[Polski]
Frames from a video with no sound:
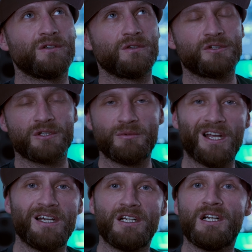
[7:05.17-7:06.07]
ale się nie
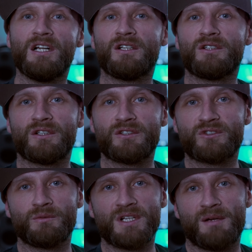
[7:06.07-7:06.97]
mylę, e,
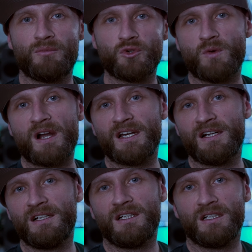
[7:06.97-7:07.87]
są na Bushwacker,
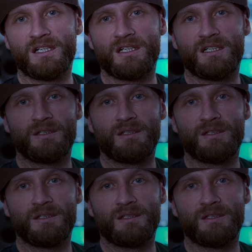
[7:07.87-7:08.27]
e,